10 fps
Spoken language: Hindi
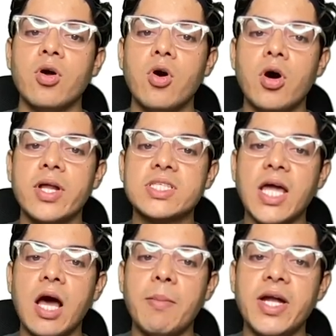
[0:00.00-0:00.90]
और इसका
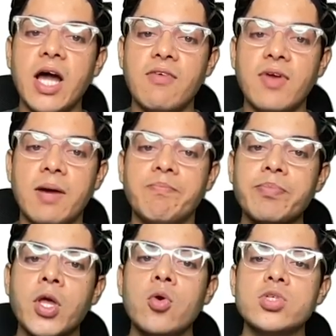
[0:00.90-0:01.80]
नाम है डाफला
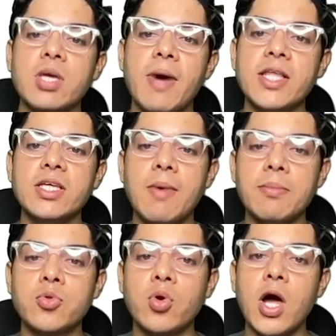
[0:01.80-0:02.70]
उसके बाद जब
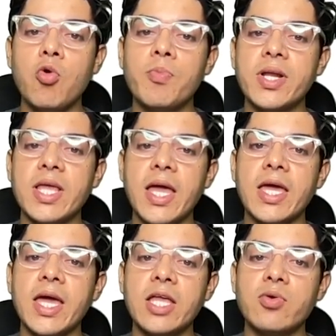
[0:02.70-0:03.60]
आप थोड़ा ऊपर
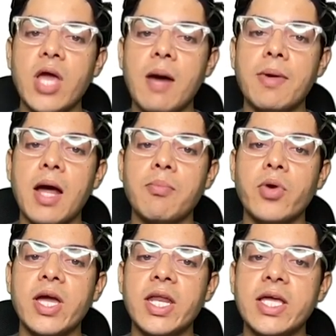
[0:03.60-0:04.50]
जाएंगे तो यहां पर आपको
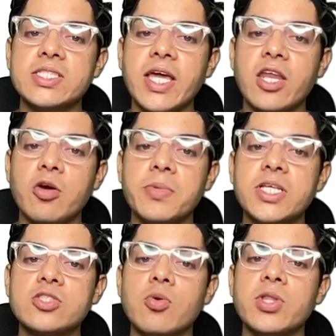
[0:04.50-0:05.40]
एक रेंज देखने को मिलती
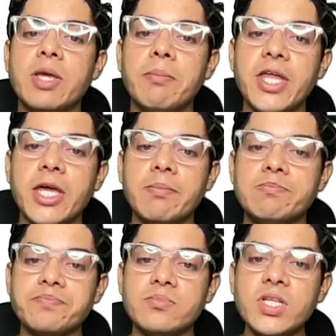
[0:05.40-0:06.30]
है इसको बोलते हैं मीरी
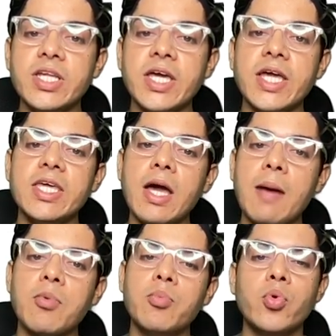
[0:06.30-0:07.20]
ठीक है ये
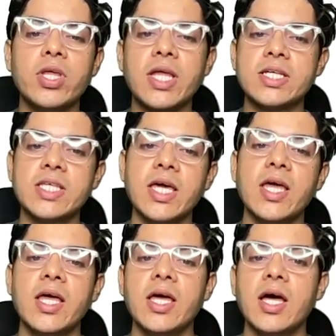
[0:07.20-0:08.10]
आपको पूरी तरह से
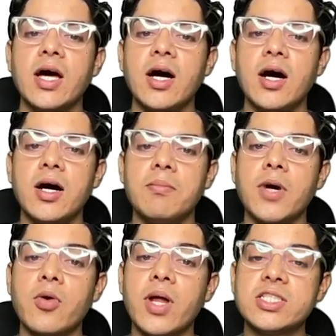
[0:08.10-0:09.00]

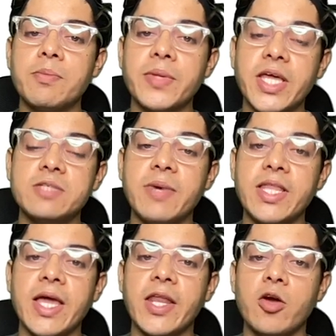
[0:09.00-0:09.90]
अरुणाचल प्रदेश में ही
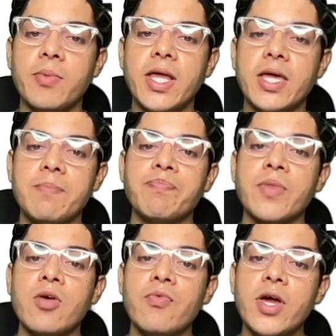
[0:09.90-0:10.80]
देखने को मिलेगी
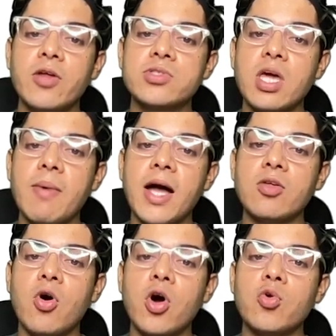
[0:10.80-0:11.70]
फिर उसके बाद
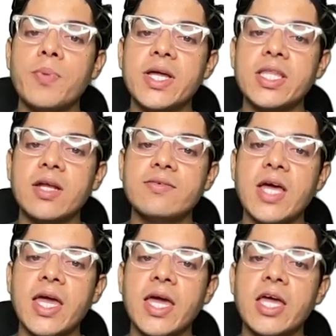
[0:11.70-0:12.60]
और ऊपर की तरफ
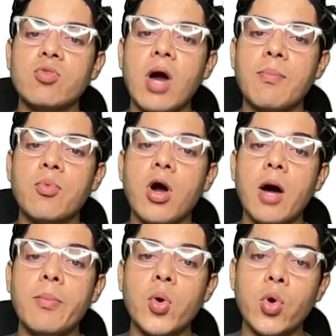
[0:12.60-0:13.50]
जाएंगे तो आपको
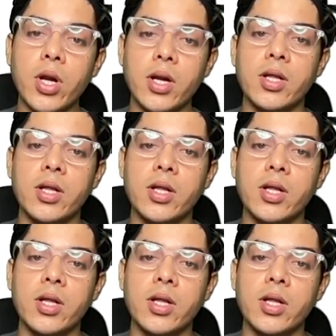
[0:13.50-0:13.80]
अबोर